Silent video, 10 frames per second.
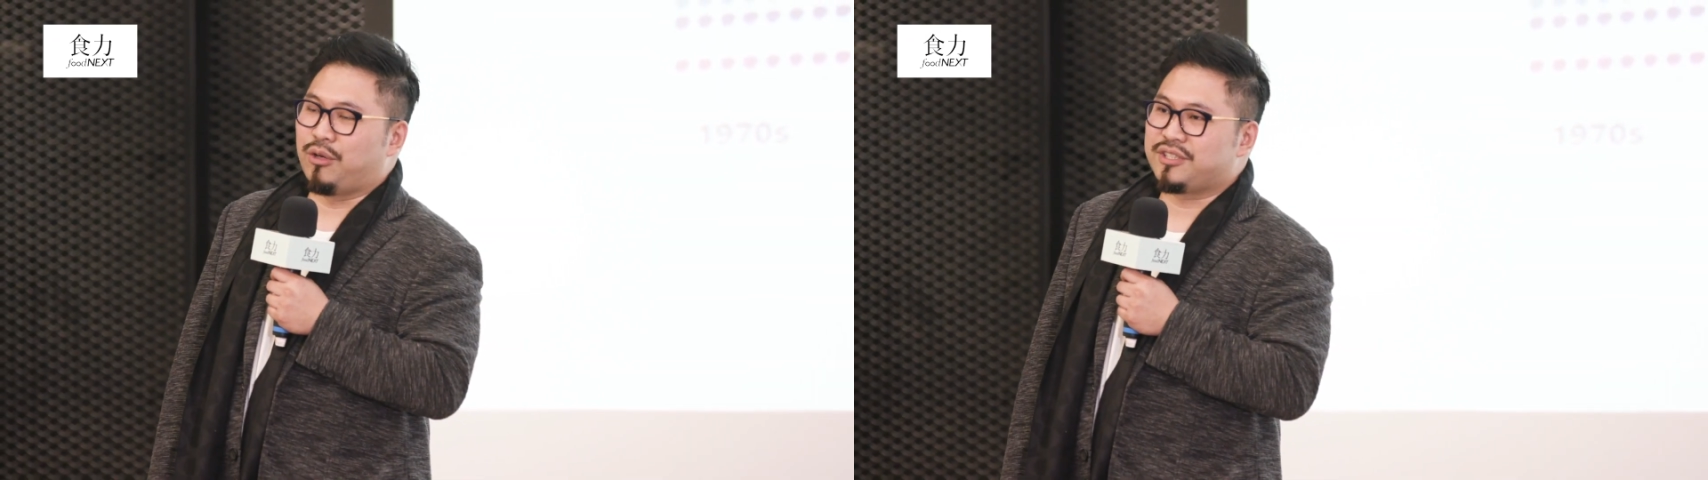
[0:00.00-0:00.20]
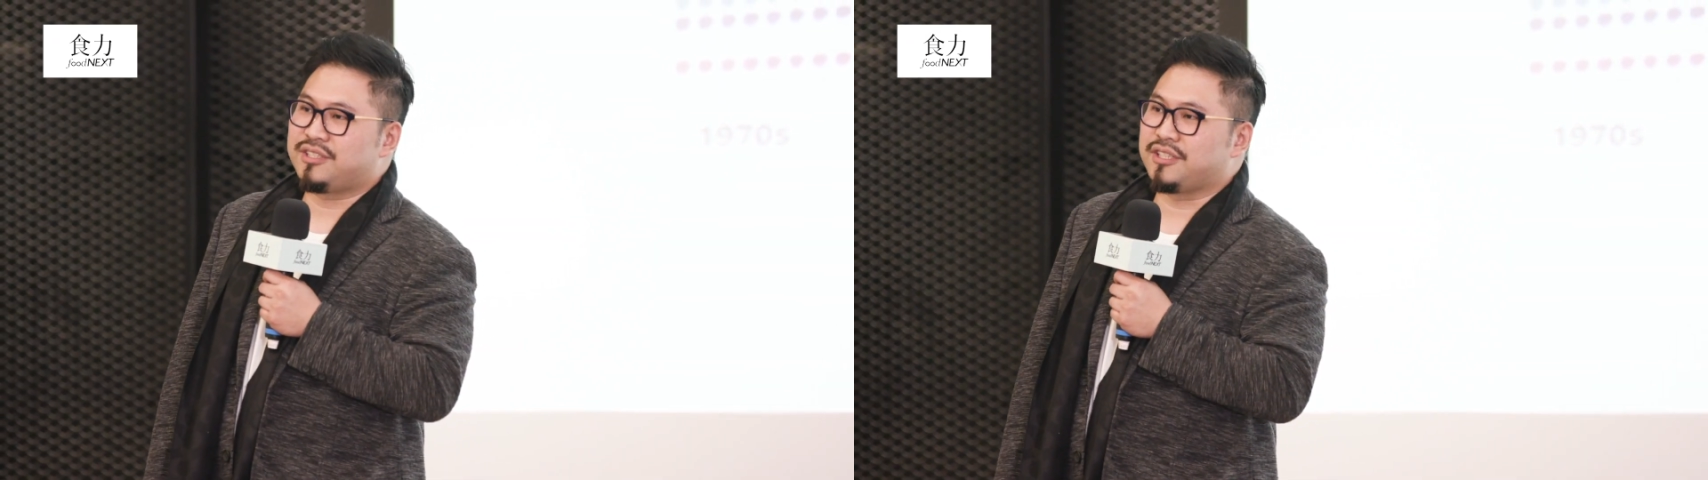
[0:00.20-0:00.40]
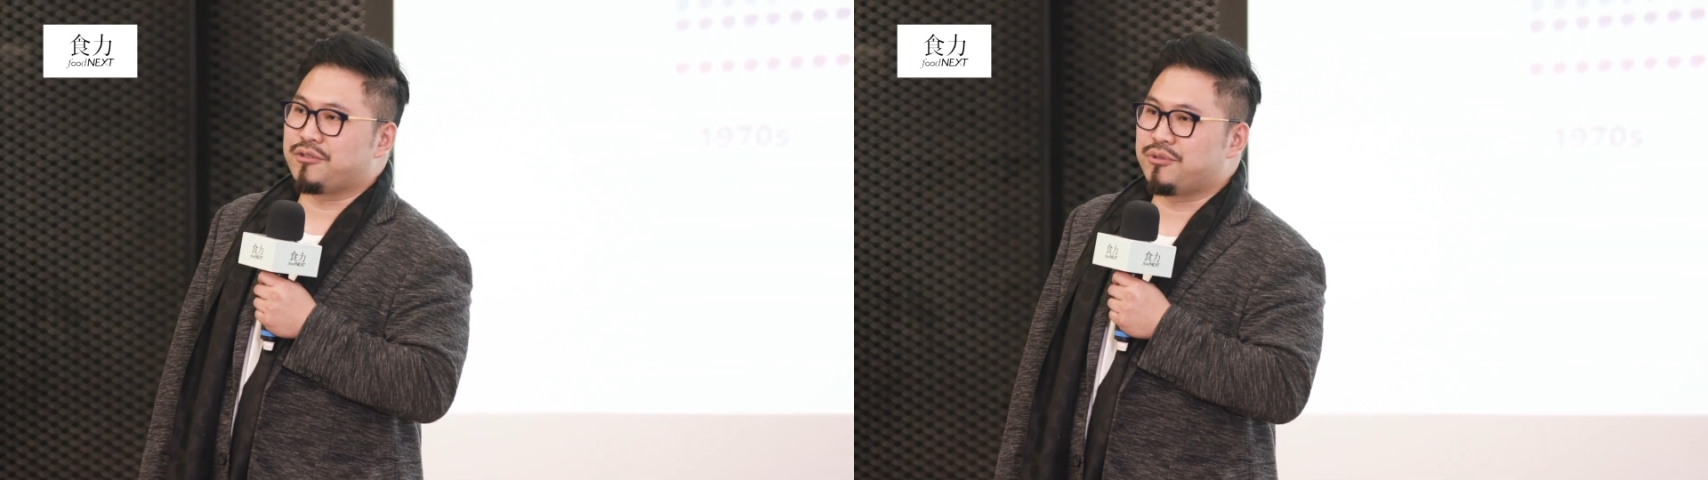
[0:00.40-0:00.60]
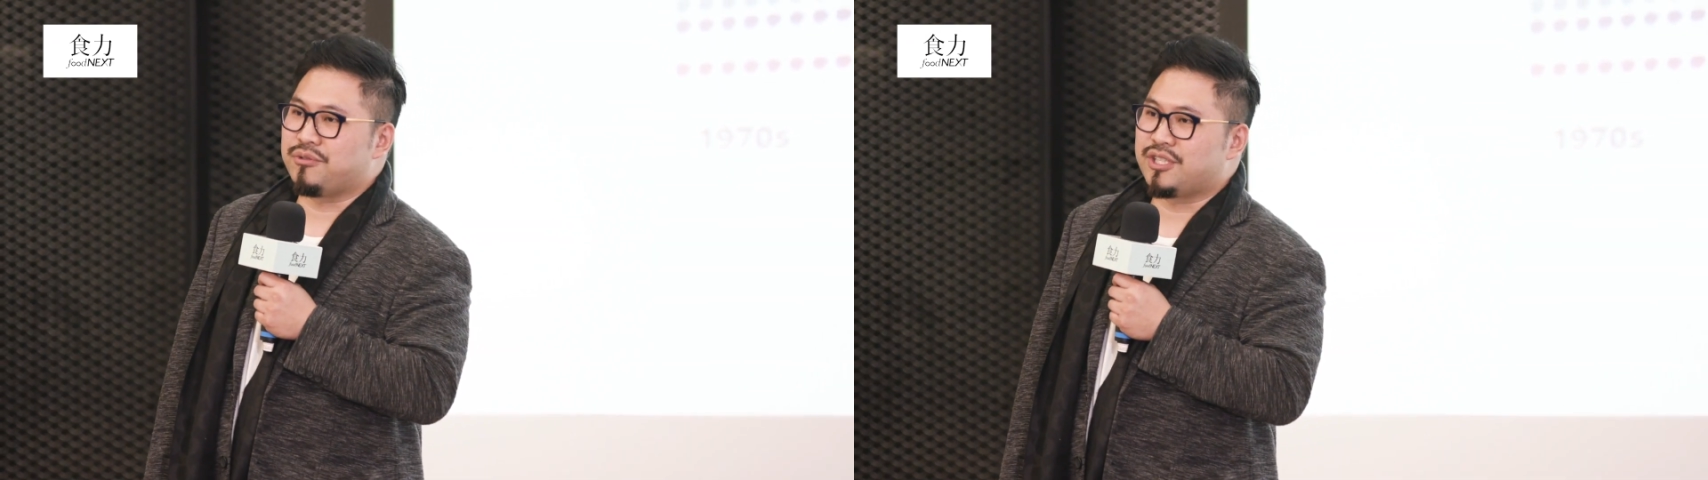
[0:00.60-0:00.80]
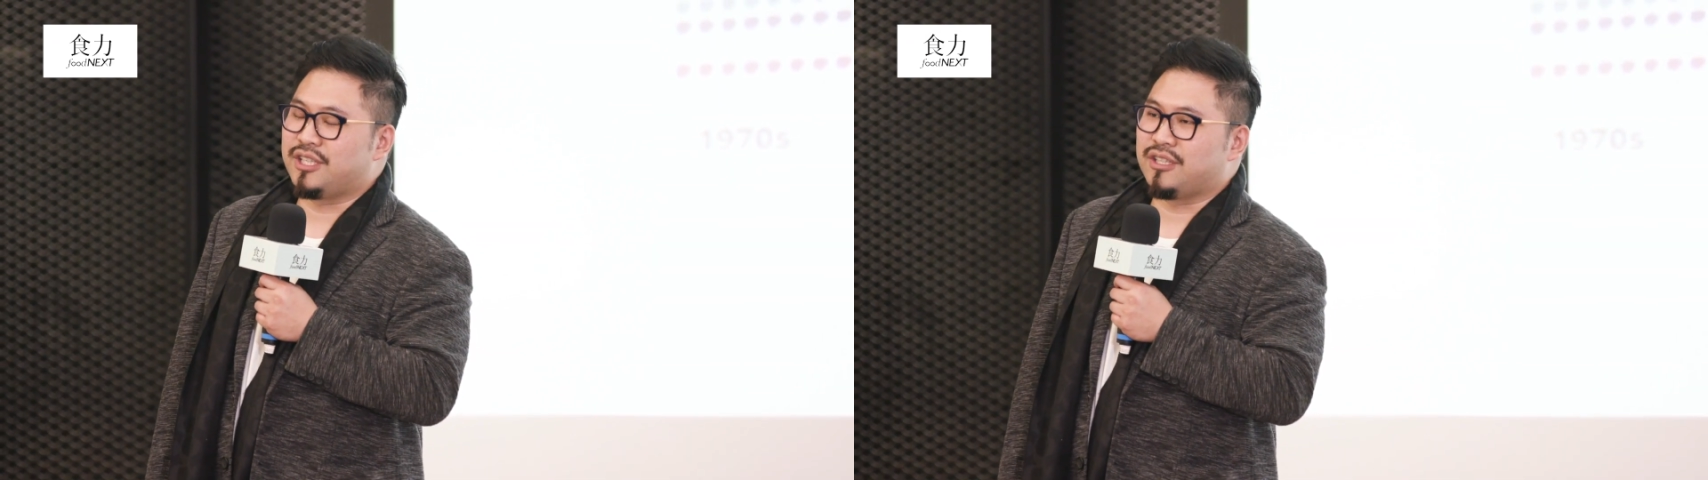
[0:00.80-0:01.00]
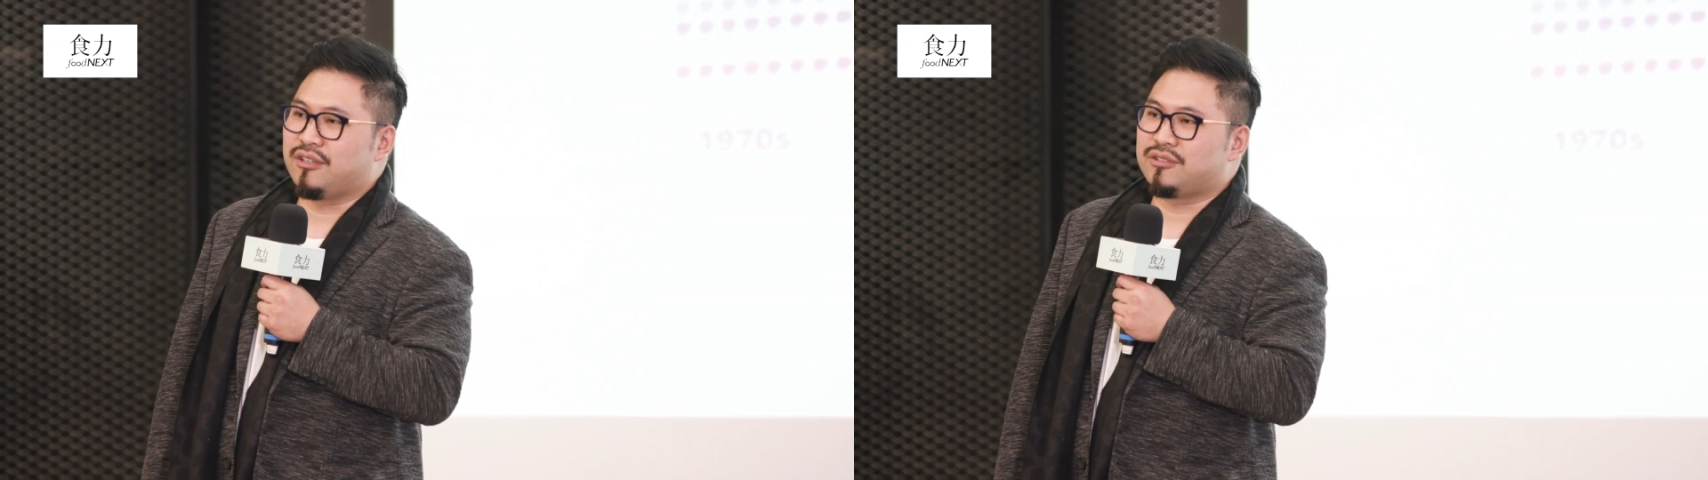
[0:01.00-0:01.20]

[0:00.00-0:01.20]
有四个曲线哦，